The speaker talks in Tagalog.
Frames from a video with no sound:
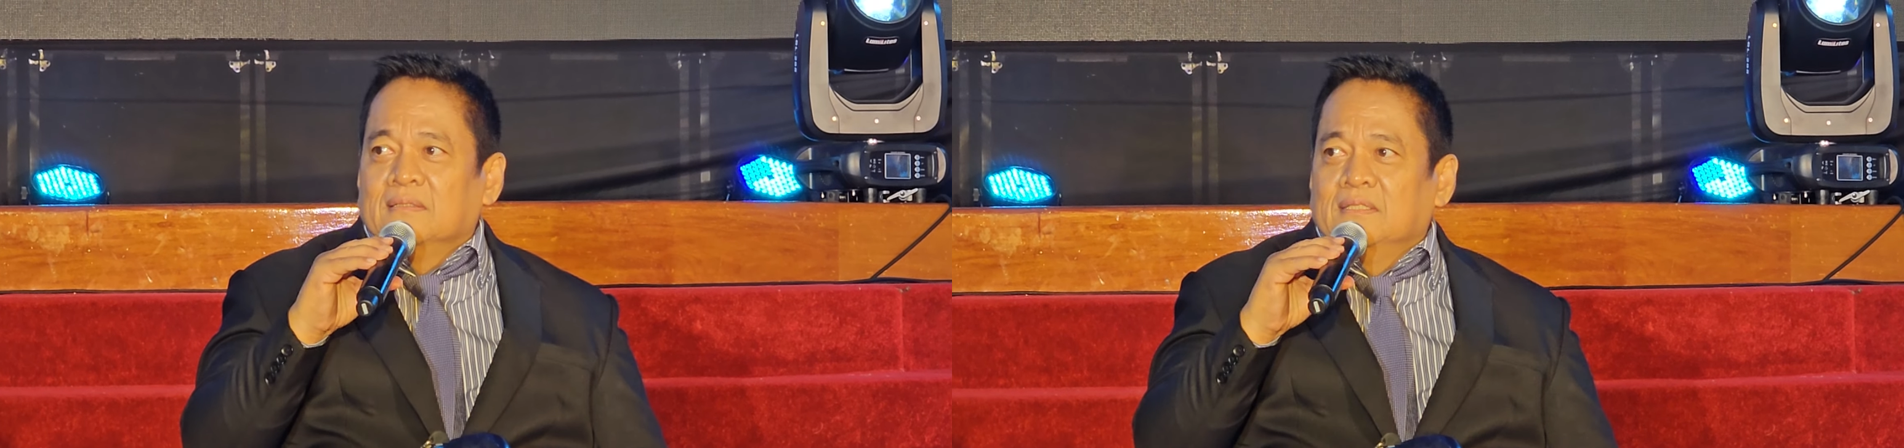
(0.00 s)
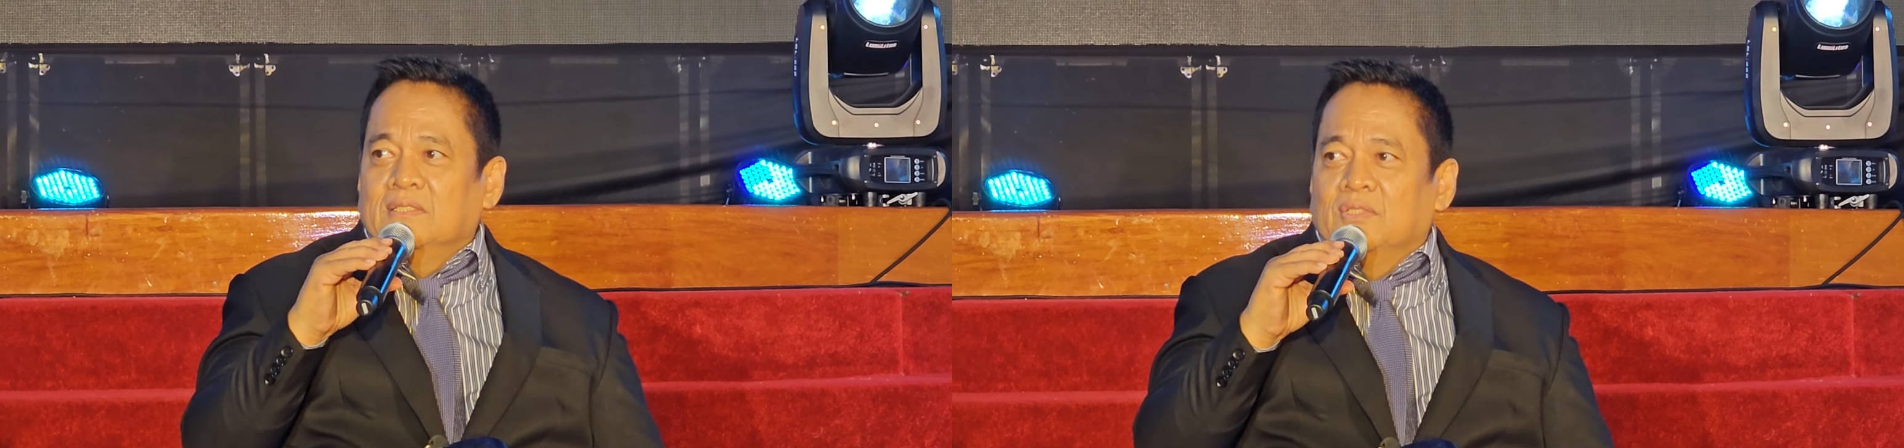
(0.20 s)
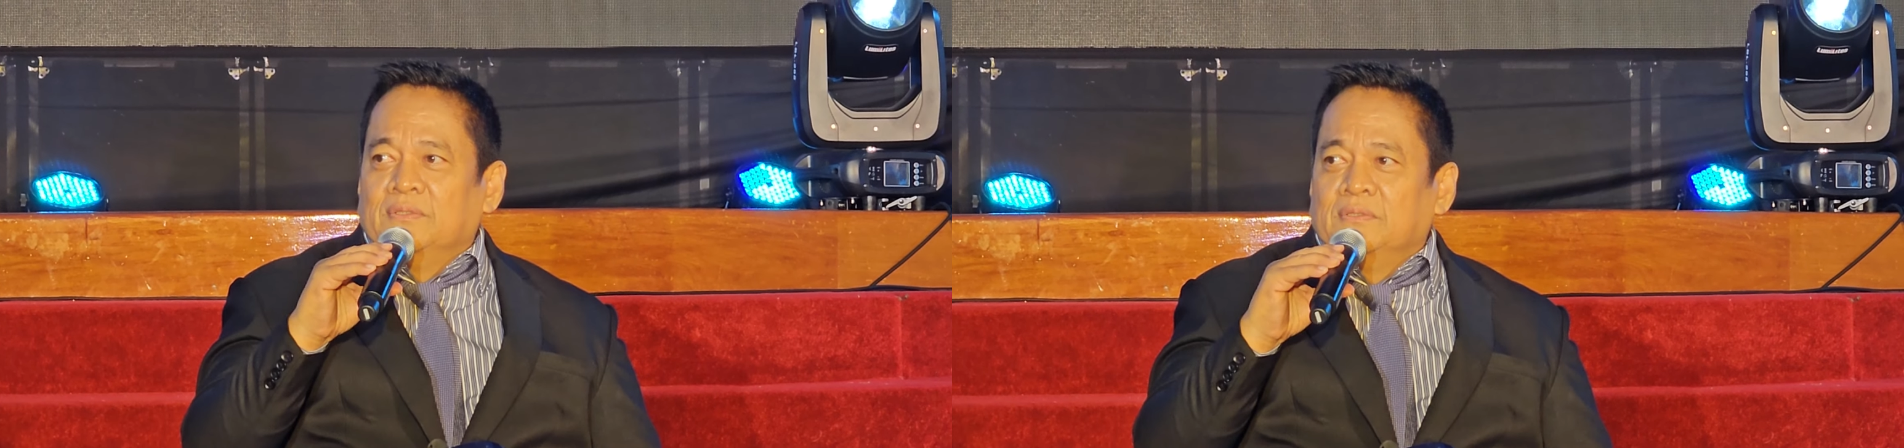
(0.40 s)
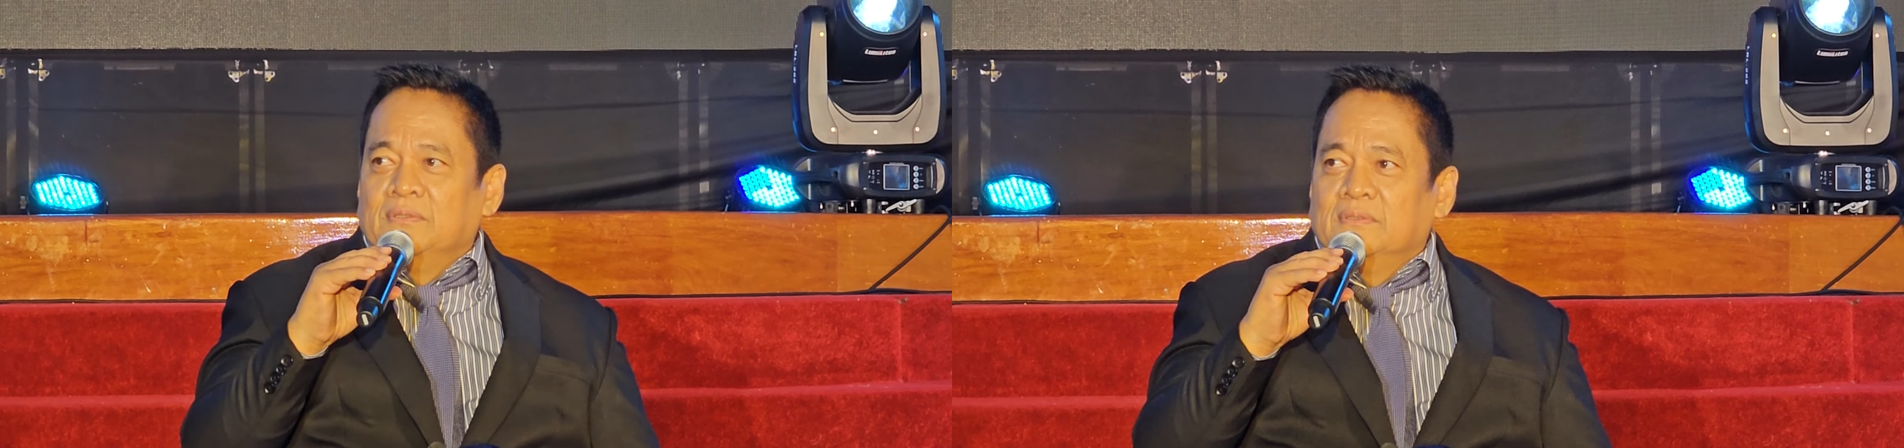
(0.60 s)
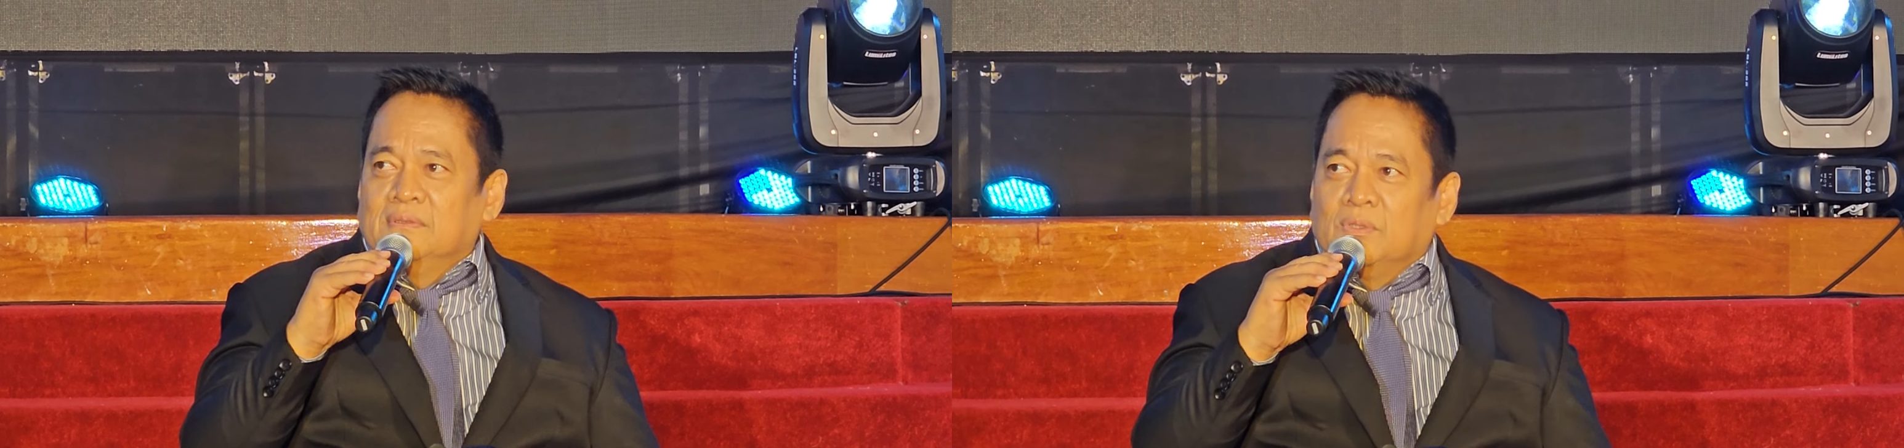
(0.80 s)
Season
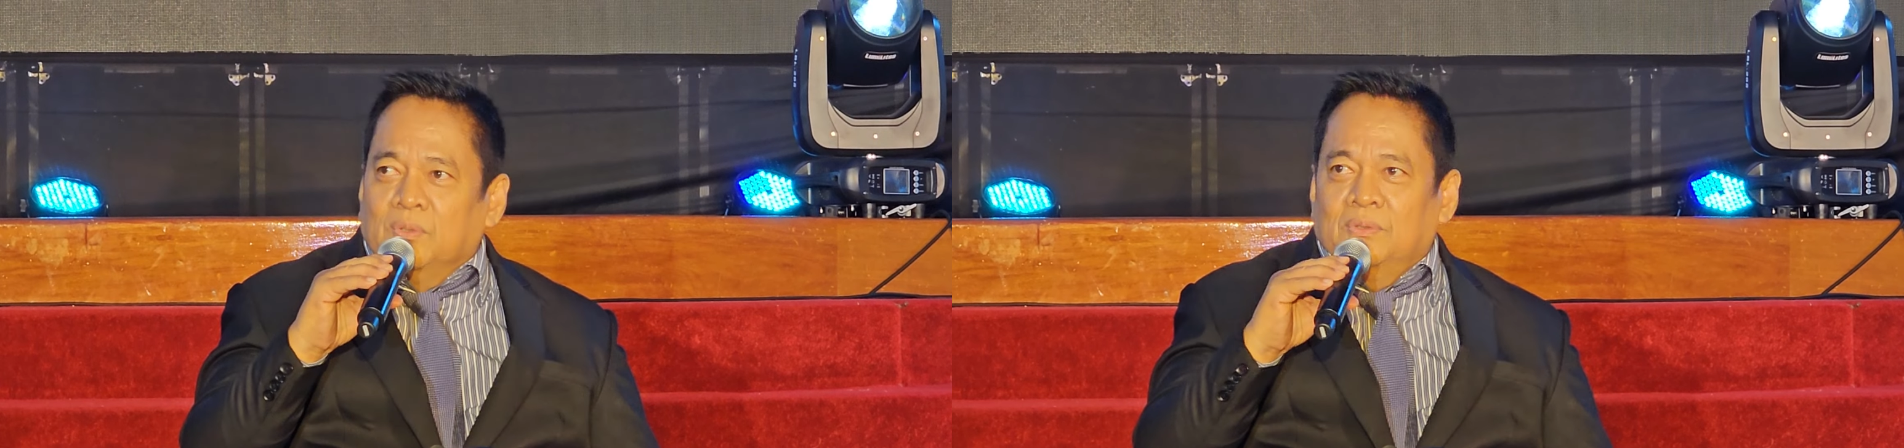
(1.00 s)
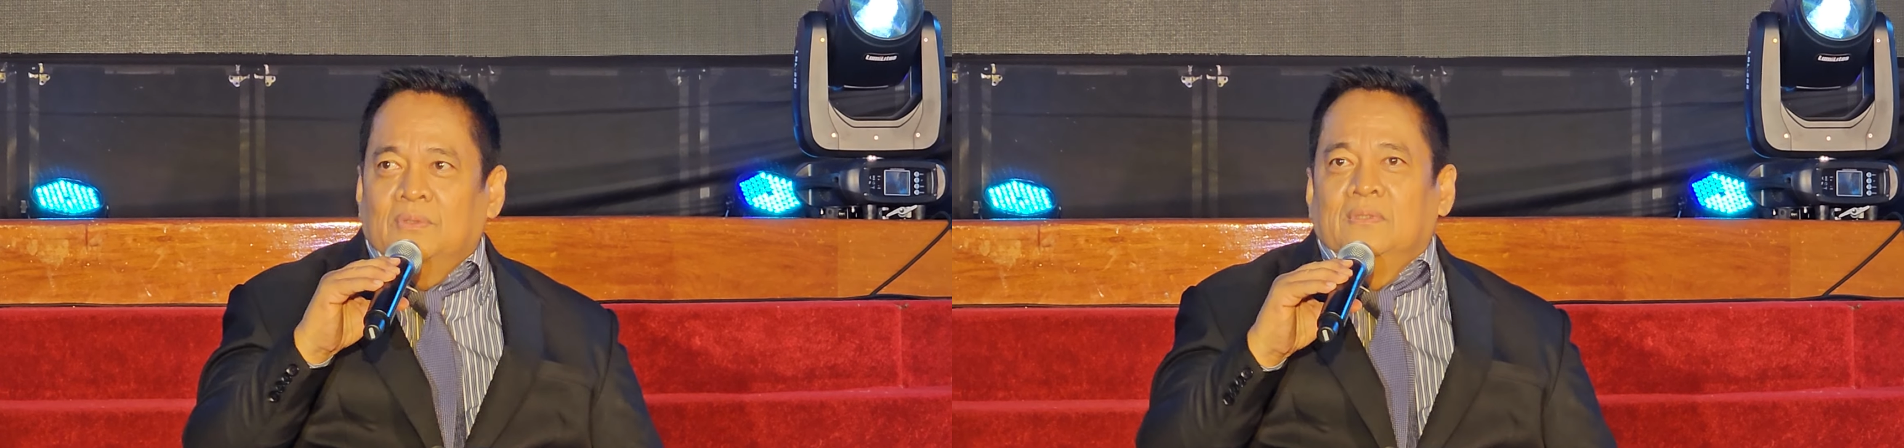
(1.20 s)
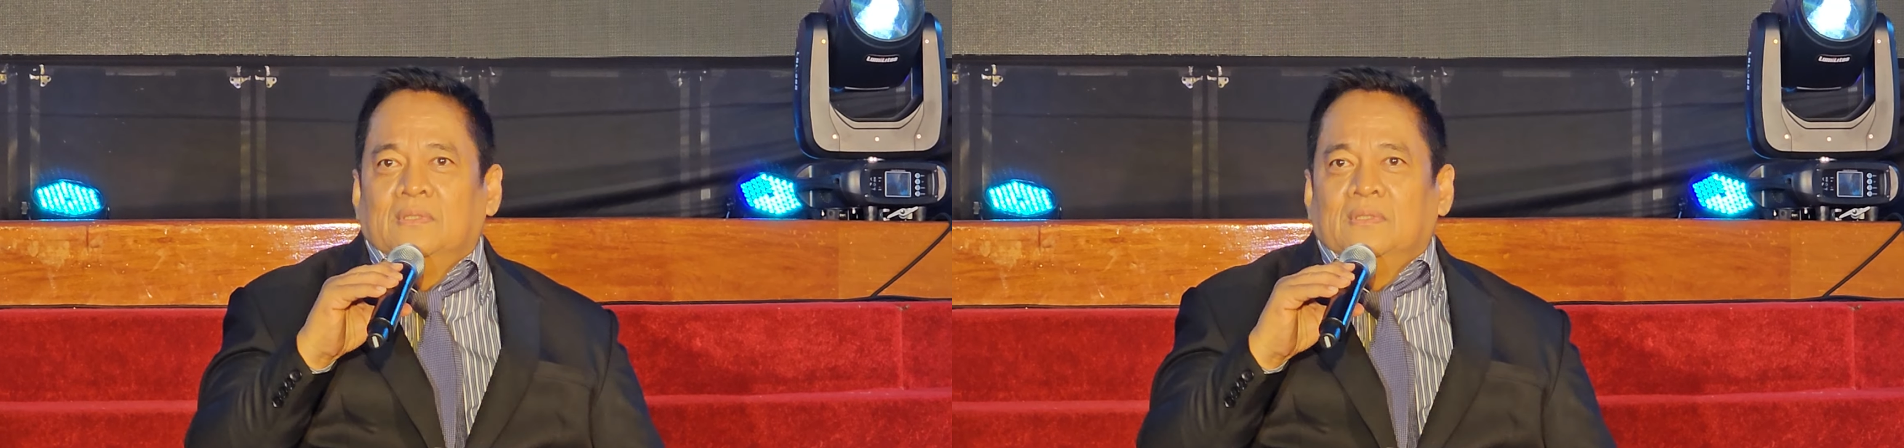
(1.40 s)
2, uh,